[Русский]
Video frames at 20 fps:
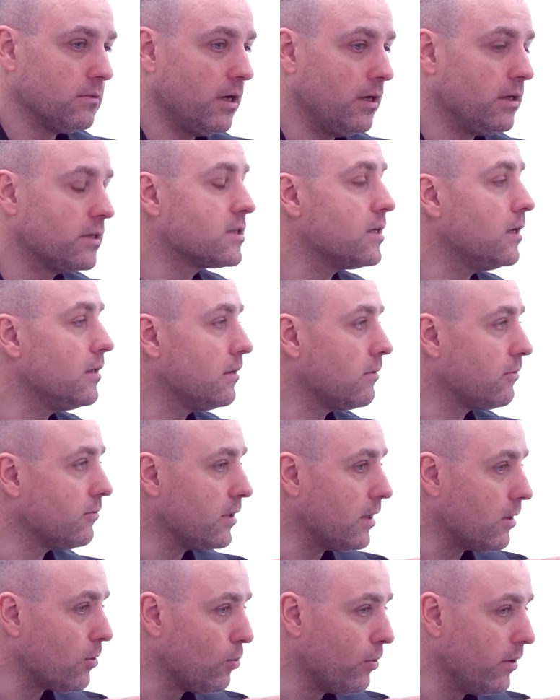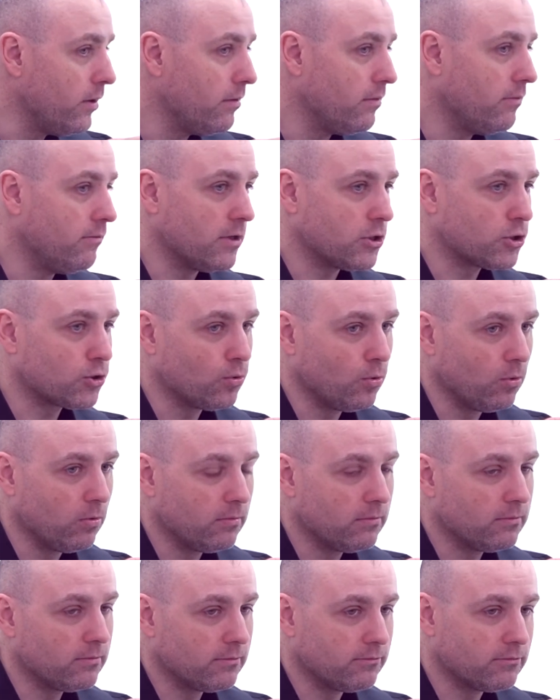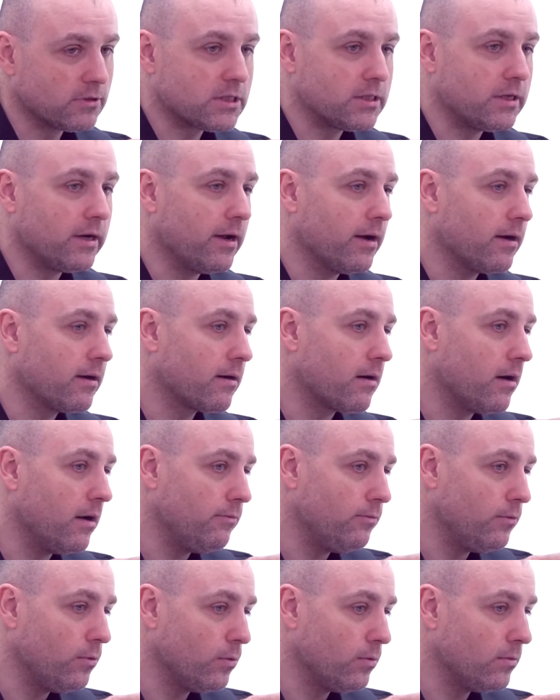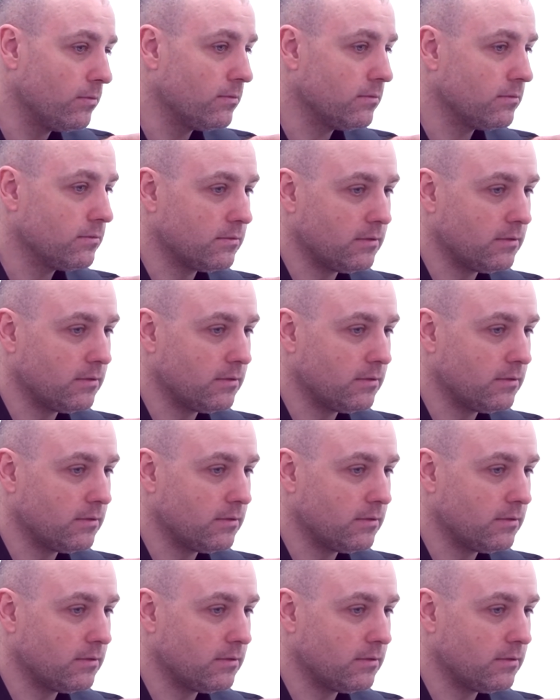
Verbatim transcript: Александр II вошел в историографию,